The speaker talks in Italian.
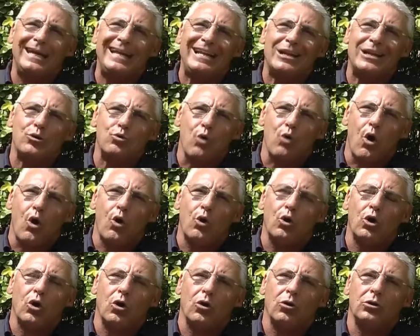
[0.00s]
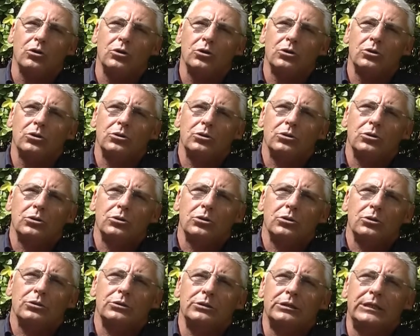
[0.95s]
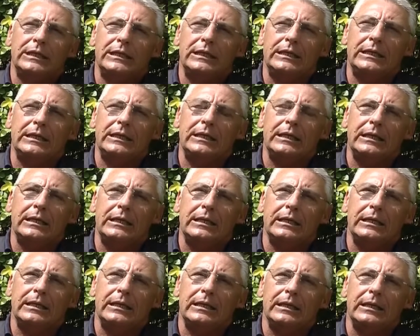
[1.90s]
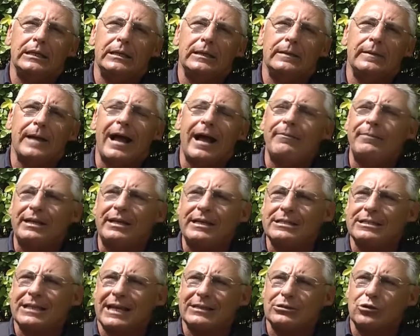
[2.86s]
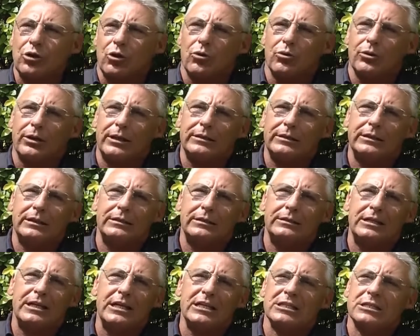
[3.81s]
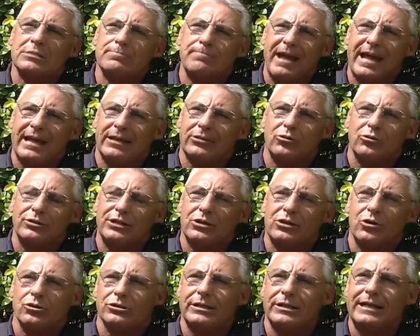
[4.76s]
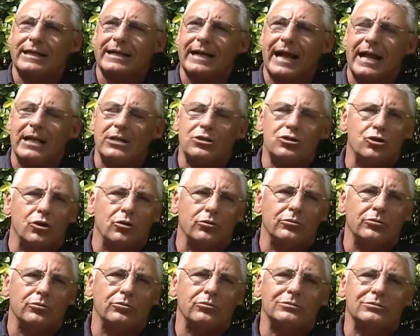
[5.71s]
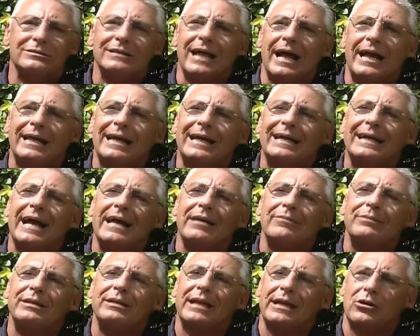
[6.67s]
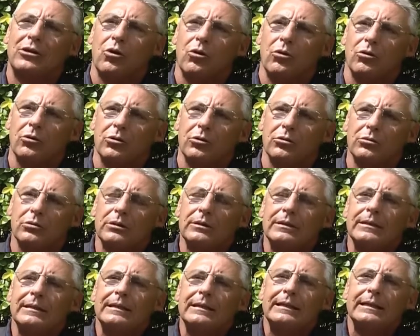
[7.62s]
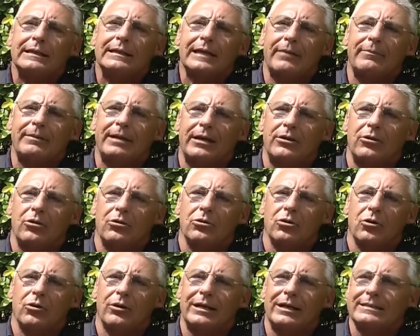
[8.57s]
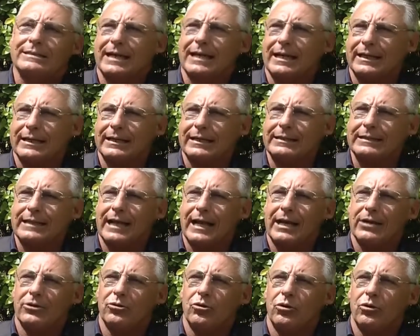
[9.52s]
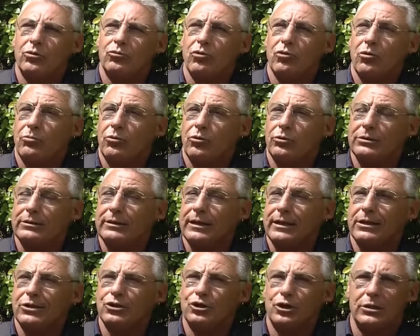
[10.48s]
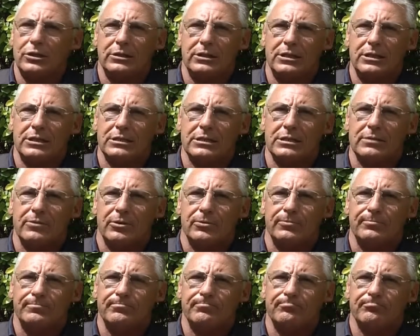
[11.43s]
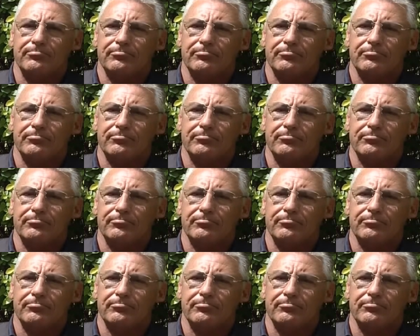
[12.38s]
il ruolo di amministratore, di, di esperto di cose di calcio, tale Carmine Longo. Carmine Longo è salernitano, è un uomo intelligentissimo,